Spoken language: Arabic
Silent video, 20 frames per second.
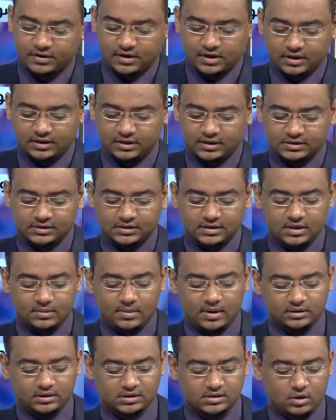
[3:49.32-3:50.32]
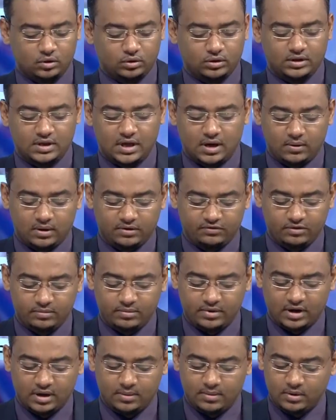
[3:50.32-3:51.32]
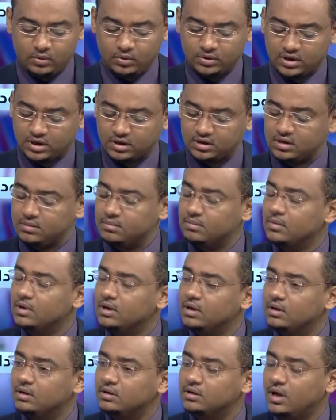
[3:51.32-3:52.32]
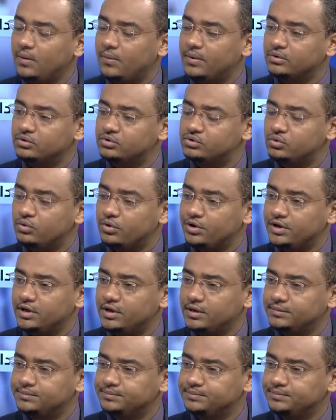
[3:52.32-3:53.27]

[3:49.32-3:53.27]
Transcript: التصدير بعد تصاعد الدعوات في البرلمان وتقديم دعوة دستورية؟